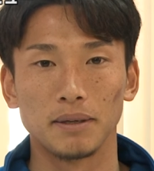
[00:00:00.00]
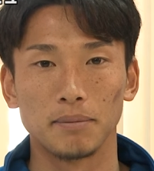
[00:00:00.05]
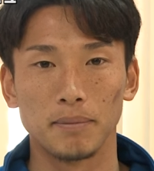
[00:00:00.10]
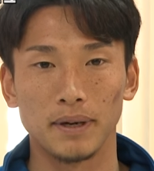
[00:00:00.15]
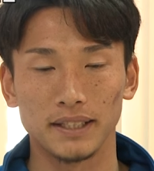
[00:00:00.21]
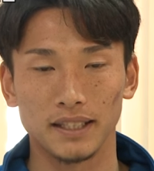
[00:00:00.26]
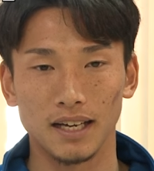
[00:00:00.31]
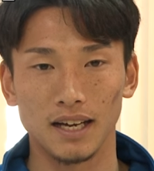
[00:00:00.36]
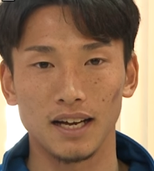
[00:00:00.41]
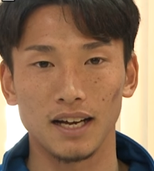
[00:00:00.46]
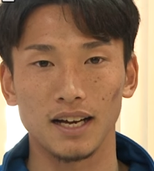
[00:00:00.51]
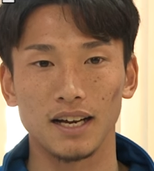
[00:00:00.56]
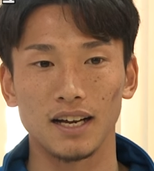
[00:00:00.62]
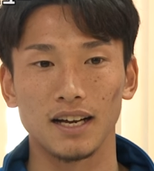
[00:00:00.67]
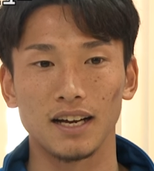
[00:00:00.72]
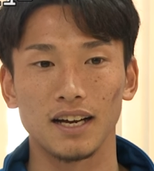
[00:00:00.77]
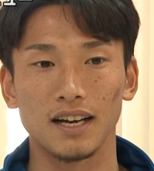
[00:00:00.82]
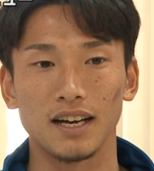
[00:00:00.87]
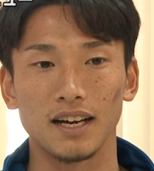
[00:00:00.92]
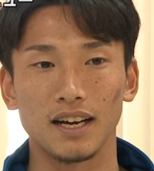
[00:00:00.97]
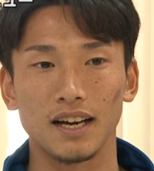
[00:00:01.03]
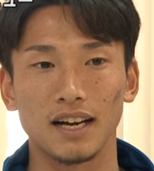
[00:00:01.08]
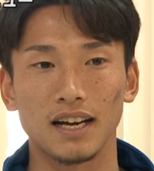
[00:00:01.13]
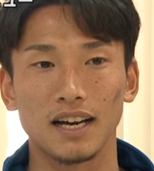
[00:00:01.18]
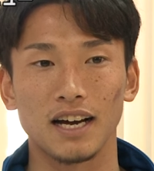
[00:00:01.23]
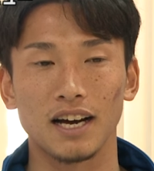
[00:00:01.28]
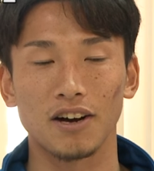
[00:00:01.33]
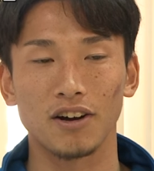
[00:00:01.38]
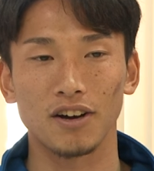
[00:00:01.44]
また
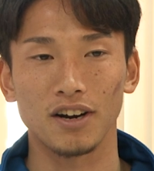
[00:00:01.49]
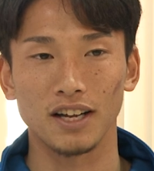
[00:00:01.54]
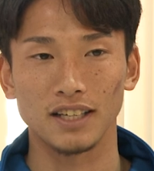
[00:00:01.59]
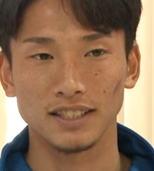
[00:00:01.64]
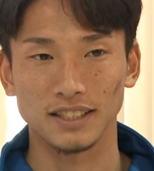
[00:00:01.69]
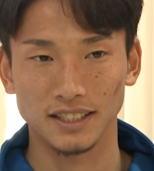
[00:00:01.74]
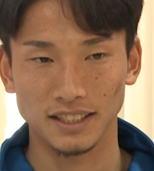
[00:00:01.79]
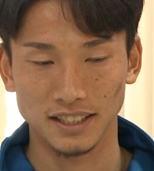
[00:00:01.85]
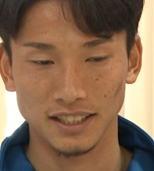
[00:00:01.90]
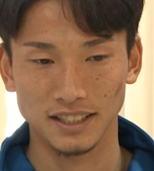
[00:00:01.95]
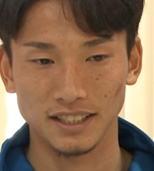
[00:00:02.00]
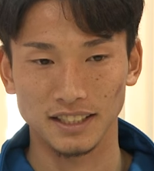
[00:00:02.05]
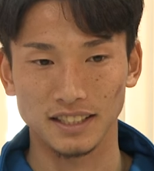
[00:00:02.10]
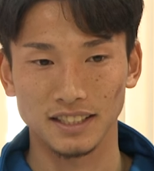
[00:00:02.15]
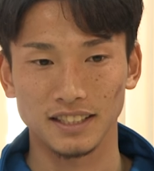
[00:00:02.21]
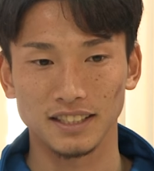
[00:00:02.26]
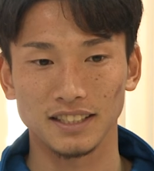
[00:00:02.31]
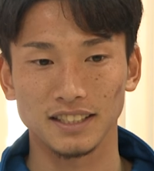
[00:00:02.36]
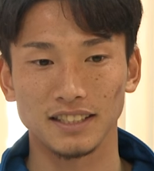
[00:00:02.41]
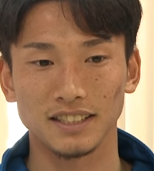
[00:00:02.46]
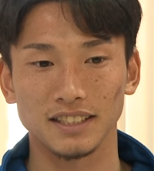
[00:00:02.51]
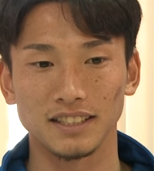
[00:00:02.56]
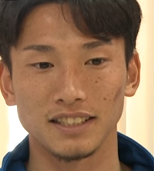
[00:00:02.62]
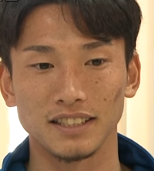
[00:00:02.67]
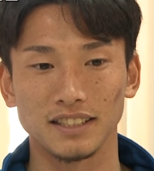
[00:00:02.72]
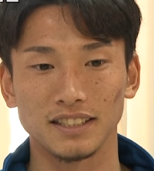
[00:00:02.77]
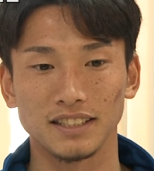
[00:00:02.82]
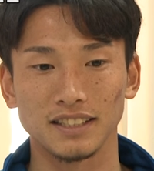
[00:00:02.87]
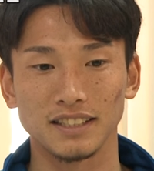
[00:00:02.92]
変わらず
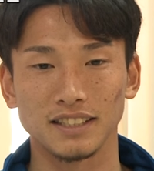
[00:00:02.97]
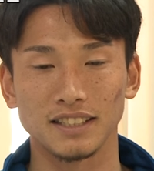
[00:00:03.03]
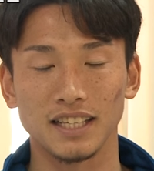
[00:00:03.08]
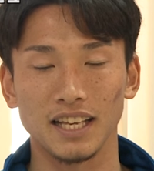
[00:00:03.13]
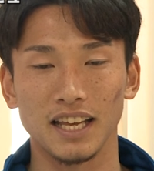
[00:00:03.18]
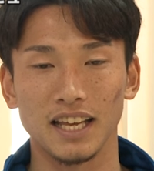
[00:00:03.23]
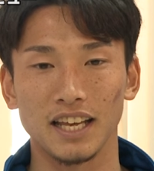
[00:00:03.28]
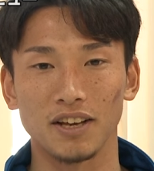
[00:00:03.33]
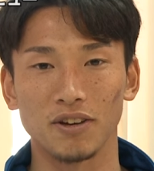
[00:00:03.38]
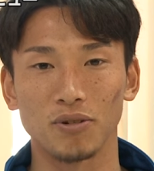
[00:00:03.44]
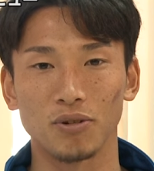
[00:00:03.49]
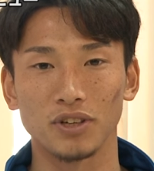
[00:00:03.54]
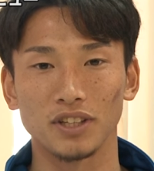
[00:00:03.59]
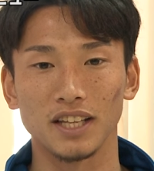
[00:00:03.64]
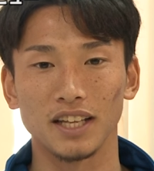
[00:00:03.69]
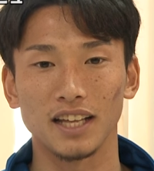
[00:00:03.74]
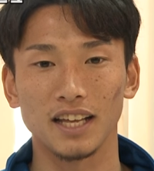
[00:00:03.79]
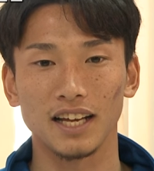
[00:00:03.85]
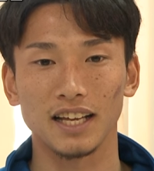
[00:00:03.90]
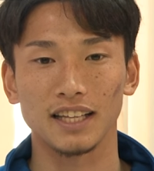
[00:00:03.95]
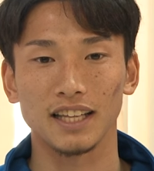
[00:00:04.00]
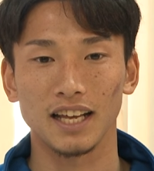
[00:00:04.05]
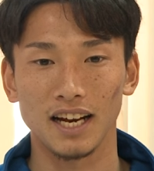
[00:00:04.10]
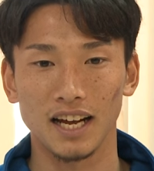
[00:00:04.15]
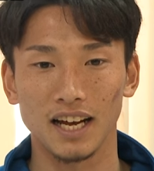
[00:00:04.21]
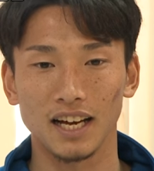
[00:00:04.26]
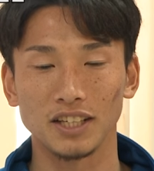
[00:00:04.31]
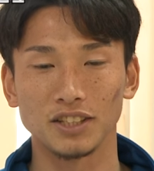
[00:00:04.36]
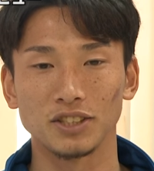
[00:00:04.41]
声援をいただけた
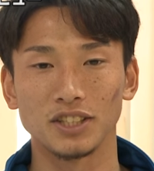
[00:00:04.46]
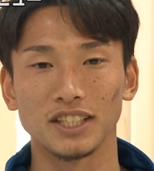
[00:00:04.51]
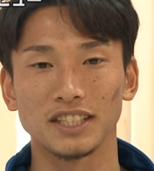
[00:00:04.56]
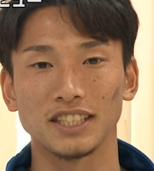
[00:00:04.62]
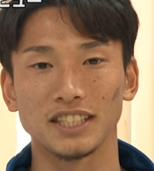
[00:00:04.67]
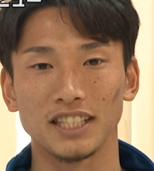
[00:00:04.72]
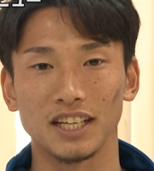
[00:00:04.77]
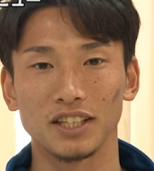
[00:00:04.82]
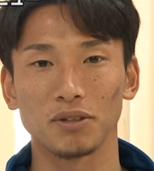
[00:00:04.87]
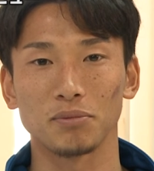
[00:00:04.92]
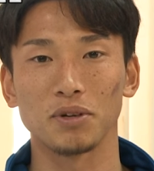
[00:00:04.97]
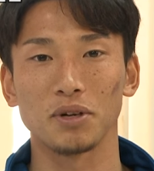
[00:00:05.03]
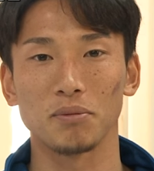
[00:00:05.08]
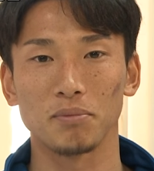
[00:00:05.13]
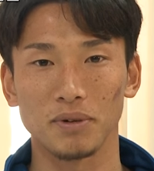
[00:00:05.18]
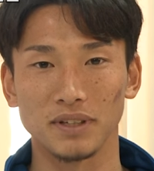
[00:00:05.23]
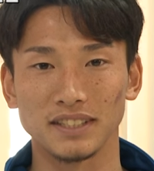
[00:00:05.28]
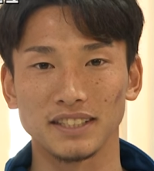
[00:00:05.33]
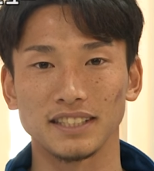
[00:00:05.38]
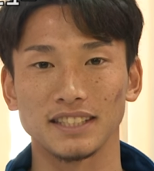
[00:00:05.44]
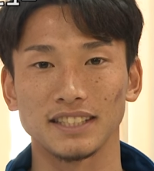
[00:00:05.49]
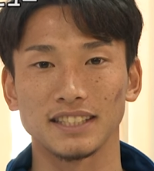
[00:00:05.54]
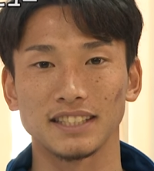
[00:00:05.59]
ら嬉しいなと思います